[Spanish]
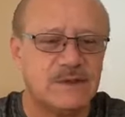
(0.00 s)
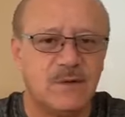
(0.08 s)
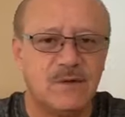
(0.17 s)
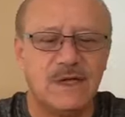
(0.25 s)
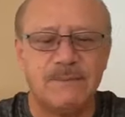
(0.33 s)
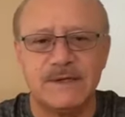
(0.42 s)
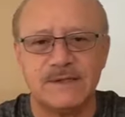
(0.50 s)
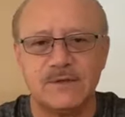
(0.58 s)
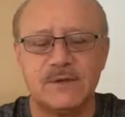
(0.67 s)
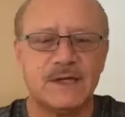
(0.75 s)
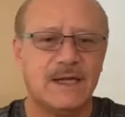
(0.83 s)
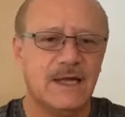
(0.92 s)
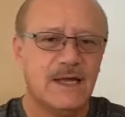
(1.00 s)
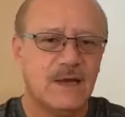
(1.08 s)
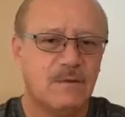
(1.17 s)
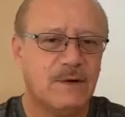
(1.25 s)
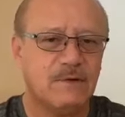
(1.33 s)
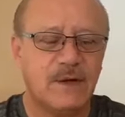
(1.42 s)
a una persona
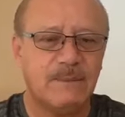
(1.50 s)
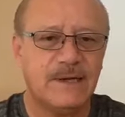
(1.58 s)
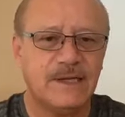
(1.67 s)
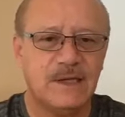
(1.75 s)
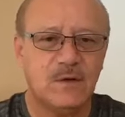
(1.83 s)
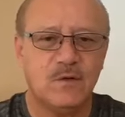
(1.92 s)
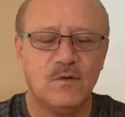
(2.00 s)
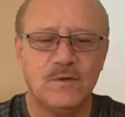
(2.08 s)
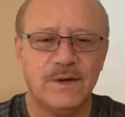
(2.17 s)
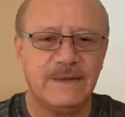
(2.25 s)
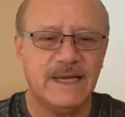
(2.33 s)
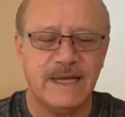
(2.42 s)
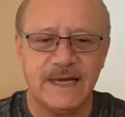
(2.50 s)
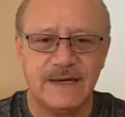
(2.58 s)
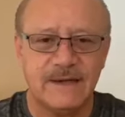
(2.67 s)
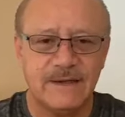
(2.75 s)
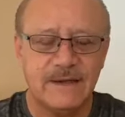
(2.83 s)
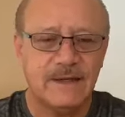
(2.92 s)
cuando ha perdido un
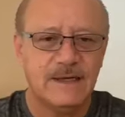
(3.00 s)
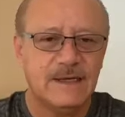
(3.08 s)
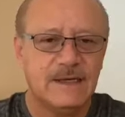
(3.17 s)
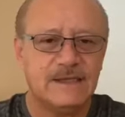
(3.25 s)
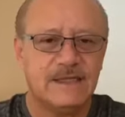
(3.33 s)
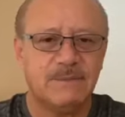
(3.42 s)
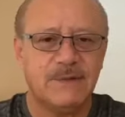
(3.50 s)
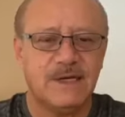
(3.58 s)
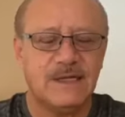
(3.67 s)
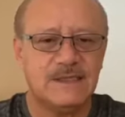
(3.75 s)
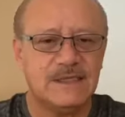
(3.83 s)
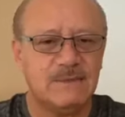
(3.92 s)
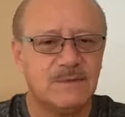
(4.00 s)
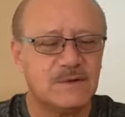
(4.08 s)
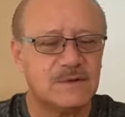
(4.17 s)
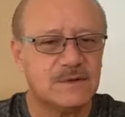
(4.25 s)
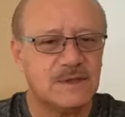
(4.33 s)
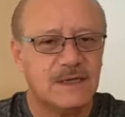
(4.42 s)
familiar? Siempre le
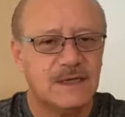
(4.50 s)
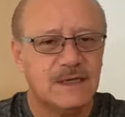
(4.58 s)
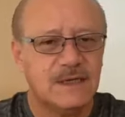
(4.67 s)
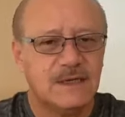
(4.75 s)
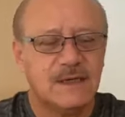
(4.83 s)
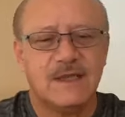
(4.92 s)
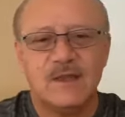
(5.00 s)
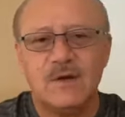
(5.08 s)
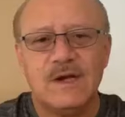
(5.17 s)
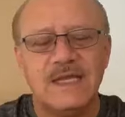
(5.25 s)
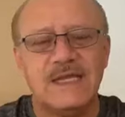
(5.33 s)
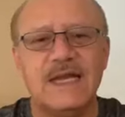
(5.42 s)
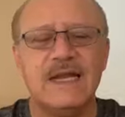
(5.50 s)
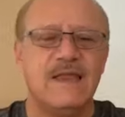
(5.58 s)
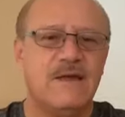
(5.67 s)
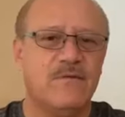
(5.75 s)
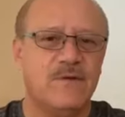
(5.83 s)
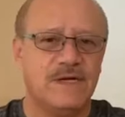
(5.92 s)
decimos que Dios le llene
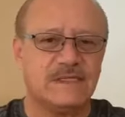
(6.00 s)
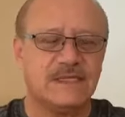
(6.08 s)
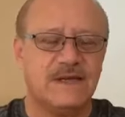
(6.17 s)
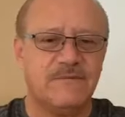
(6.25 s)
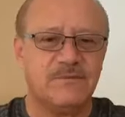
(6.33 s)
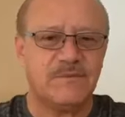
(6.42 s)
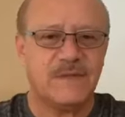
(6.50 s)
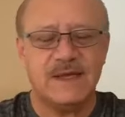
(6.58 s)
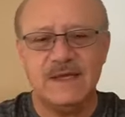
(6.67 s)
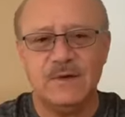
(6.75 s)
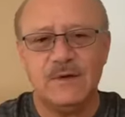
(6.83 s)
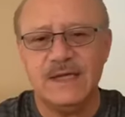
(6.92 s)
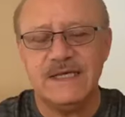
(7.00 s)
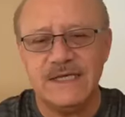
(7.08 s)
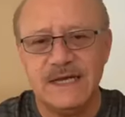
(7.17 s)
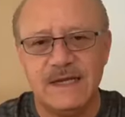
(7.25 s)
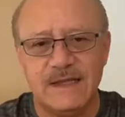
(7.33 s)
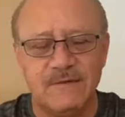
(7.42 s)
de fuerza, que Dios le
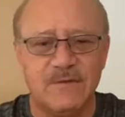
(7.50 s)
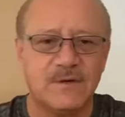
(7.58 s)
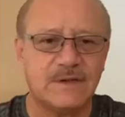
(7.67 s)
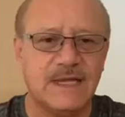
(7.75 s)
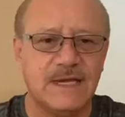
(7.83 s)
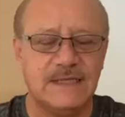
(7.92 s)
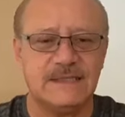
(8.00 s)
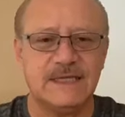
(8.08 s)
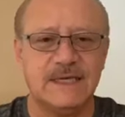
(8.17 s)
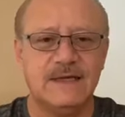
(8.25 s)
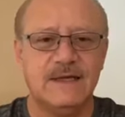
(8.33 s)
llene de fortaleza.